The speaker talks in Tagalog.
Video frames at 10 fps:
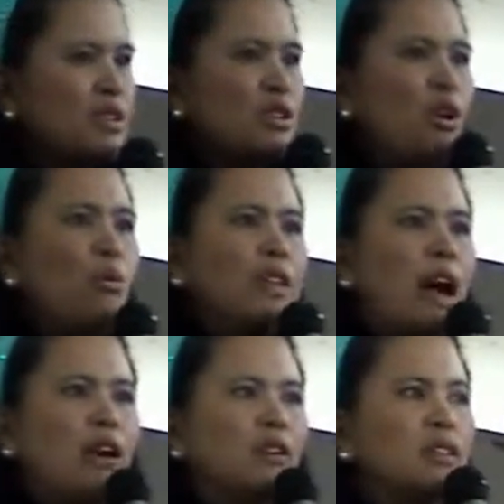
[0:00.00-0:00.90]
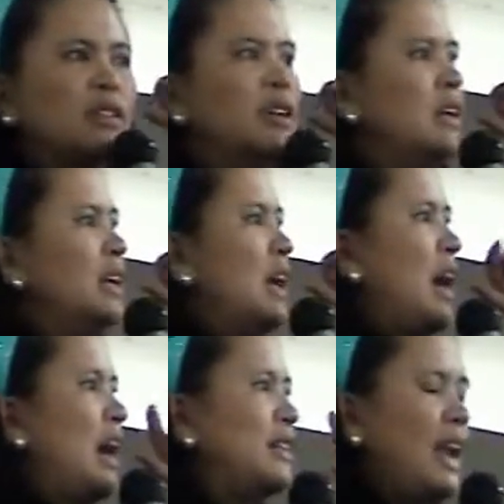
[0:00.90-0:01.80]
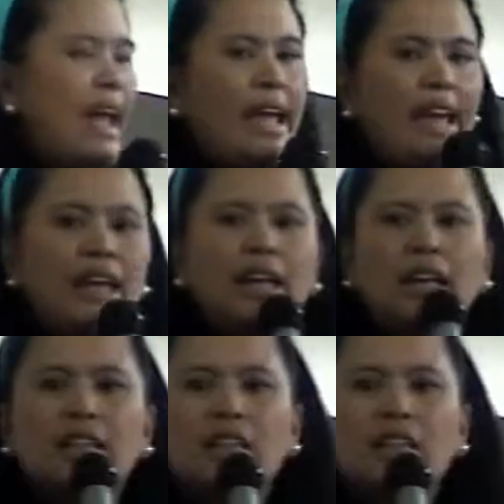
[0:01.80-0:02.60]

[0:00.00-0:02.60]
So without uh, delaying,